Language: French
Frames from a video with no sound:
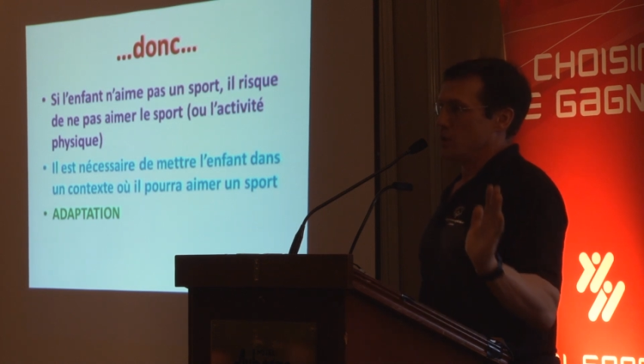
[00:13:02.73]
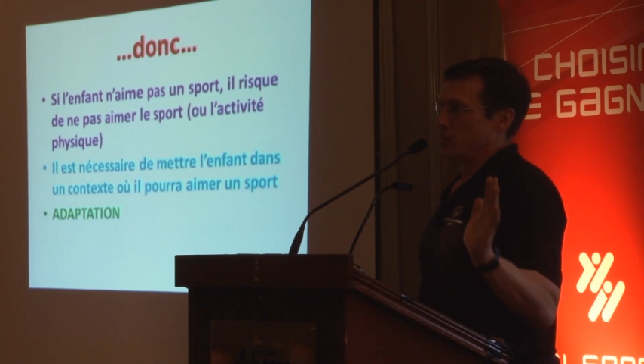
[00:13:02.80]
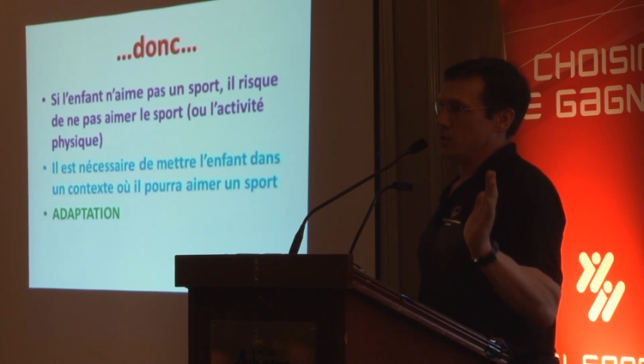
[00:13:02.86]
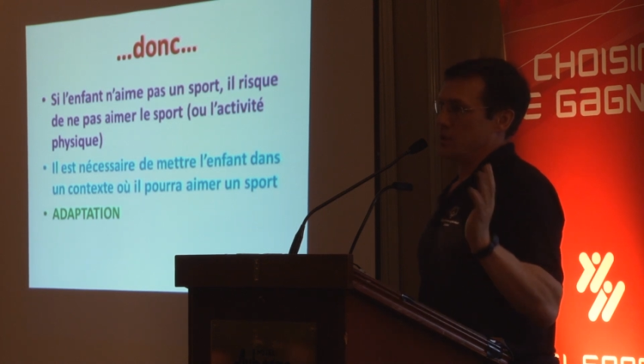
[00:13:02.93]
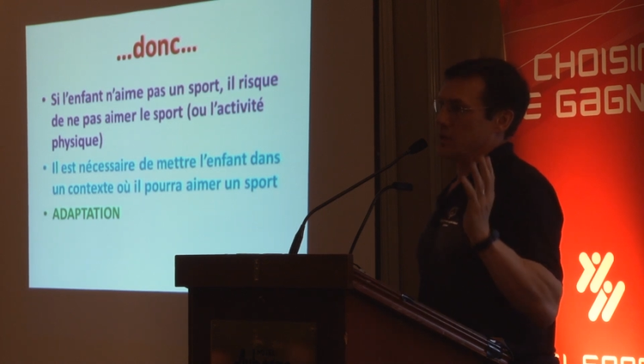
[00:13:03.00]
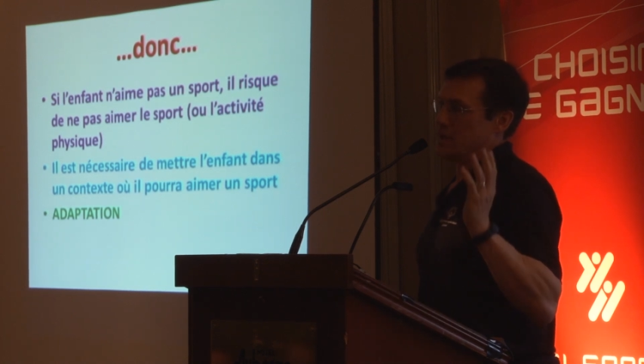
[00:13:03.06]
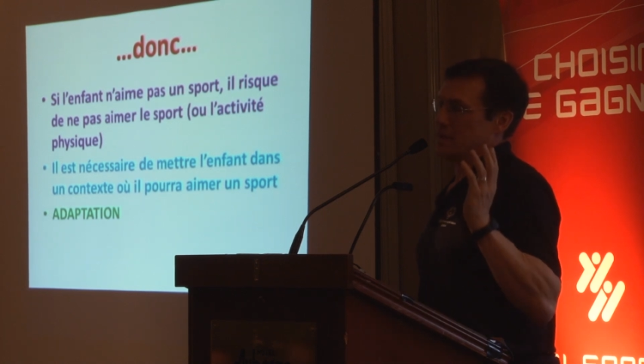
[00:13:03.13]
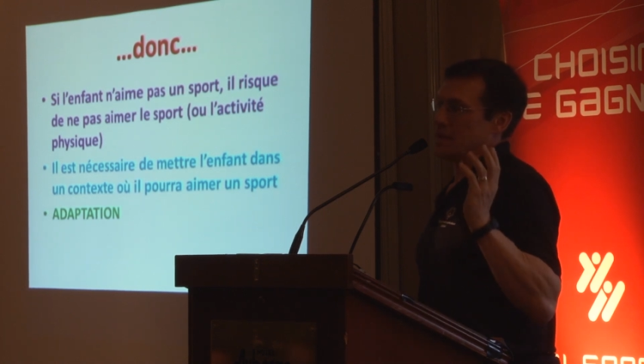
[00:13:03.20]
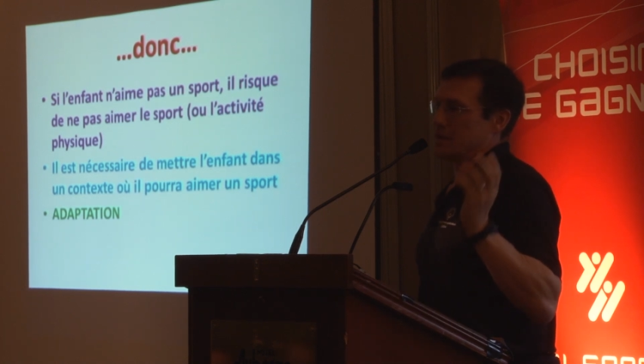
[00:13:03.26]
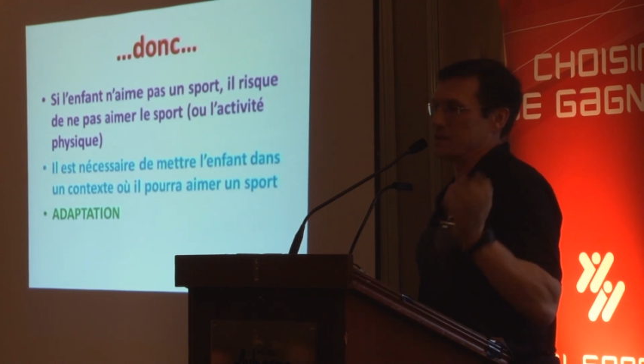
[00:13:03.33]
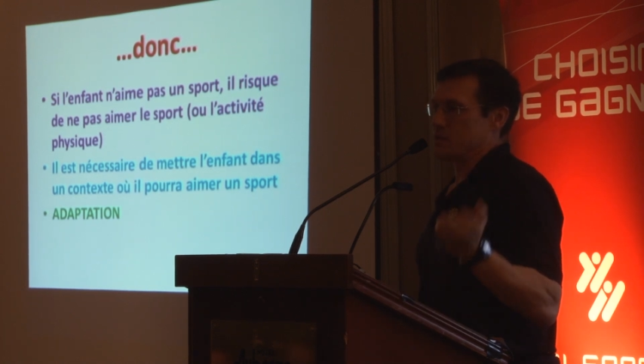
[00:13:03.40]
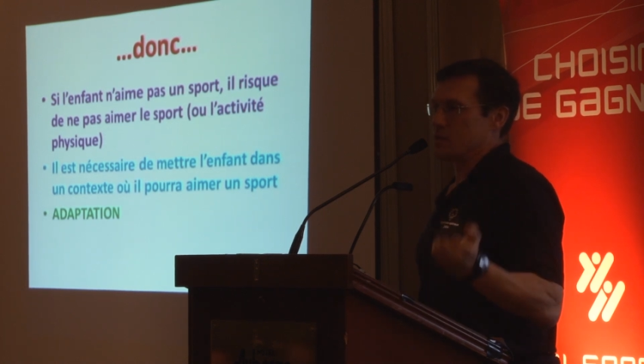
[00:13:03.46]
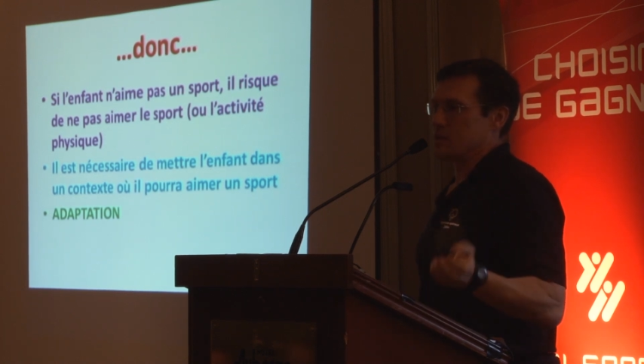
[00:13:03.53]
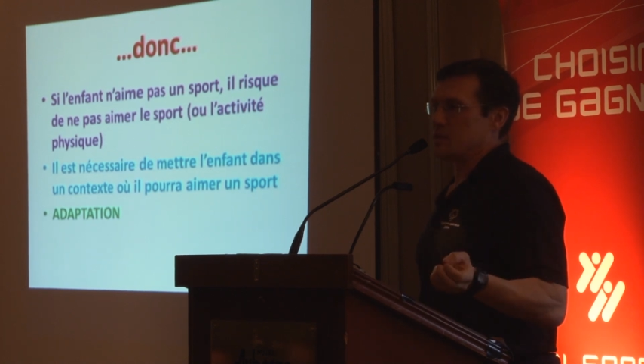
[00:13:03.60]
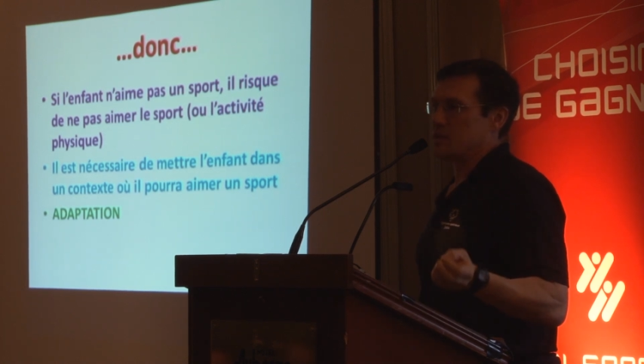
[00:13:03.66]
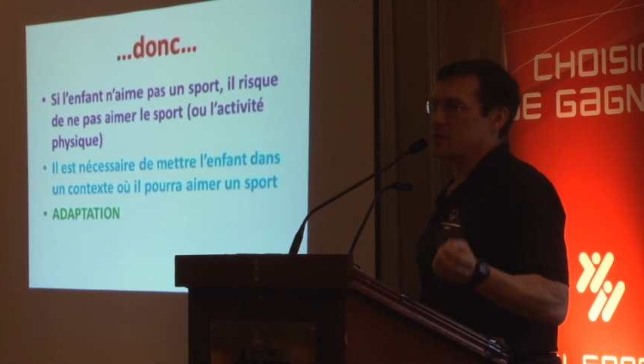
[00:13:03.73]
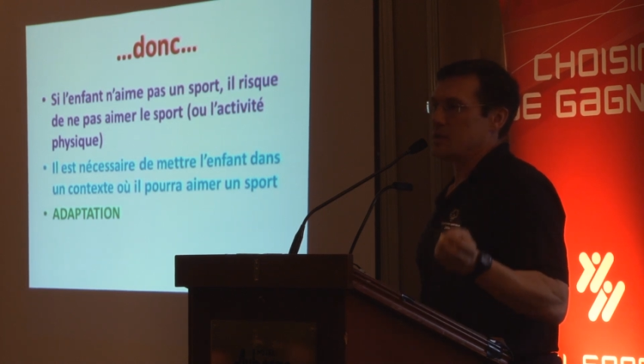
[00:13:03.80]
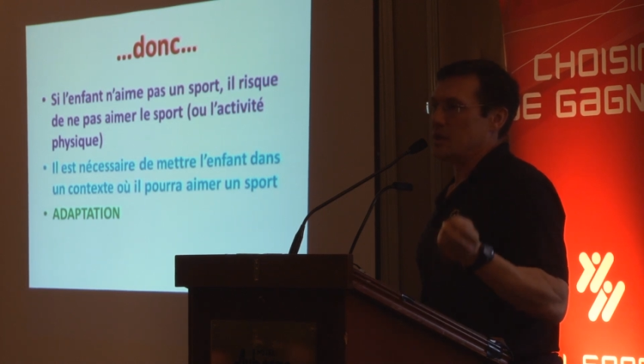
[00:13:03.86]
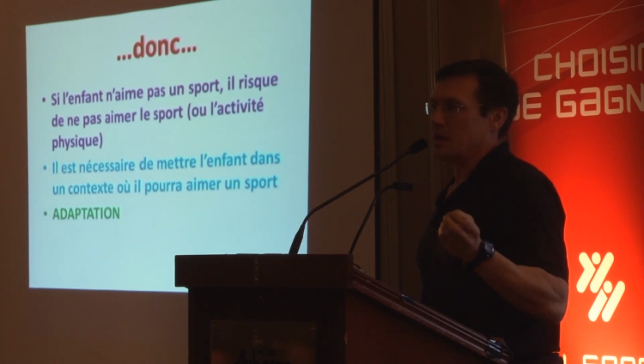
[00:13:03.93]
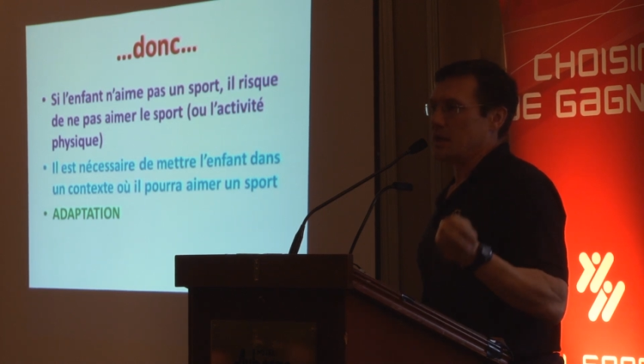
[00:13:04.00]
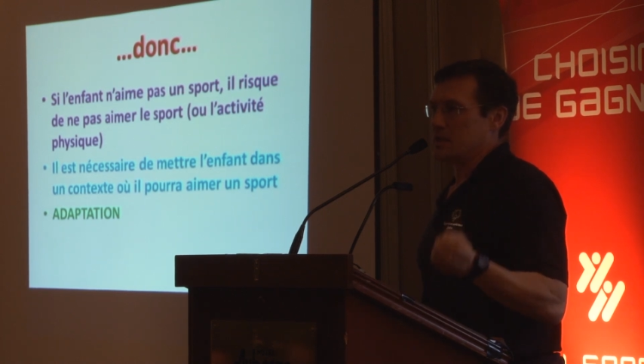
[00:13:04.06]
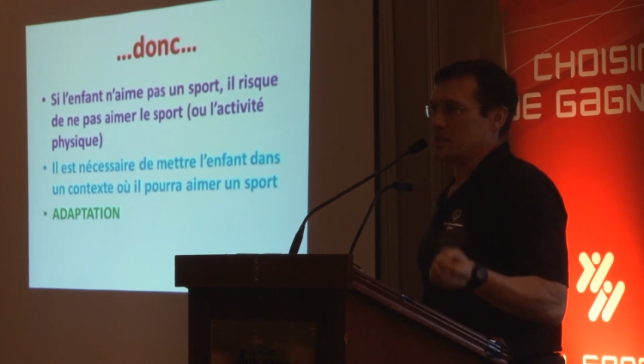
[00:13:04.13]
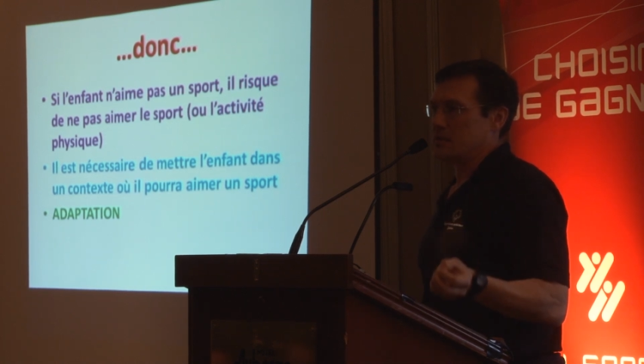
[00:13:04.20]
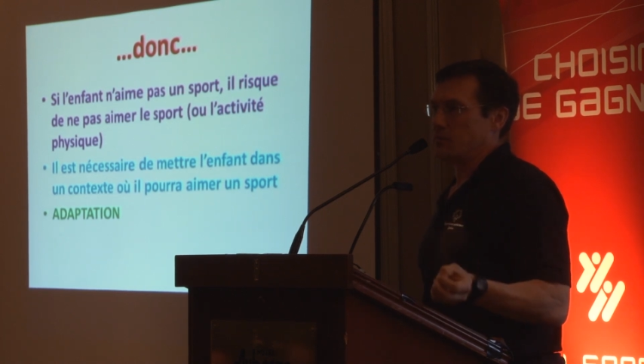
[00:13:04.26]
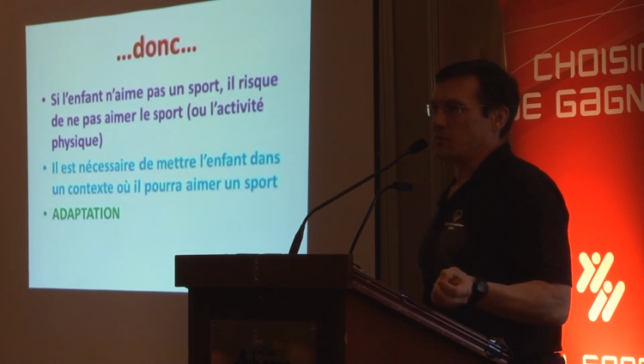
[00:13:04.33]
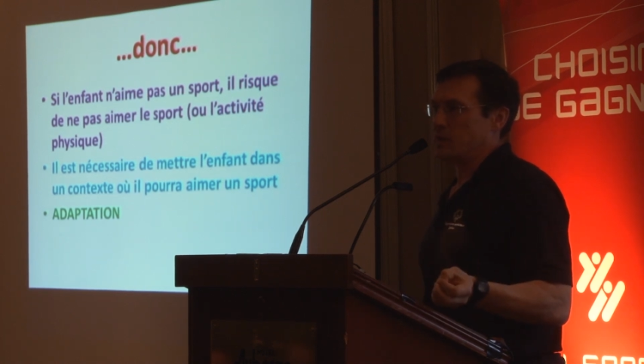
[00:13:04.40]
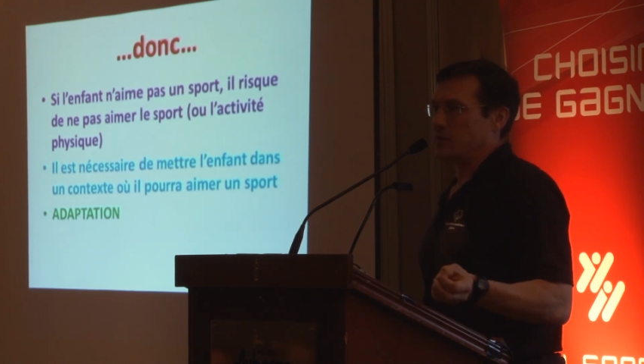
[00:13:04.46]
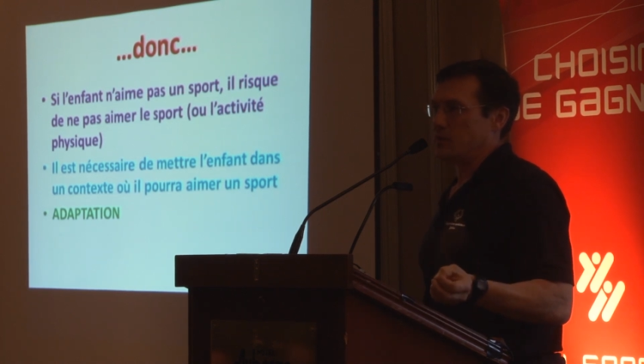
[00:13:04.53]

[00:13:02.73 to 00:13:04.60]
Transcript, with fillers: puis ils associent l'activité